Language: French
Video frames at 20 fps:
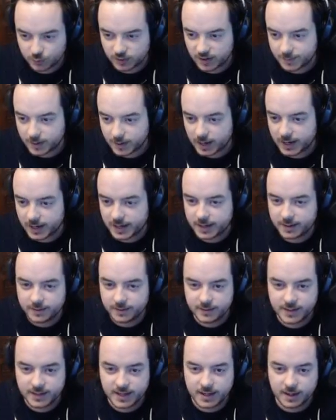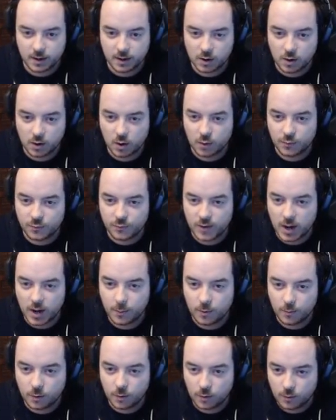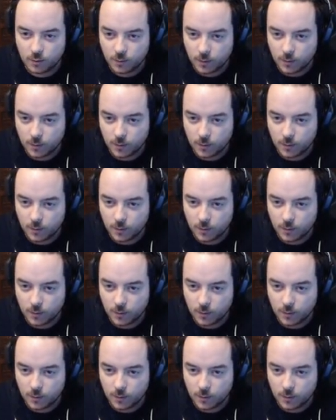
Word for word: avais parlé des renfermements.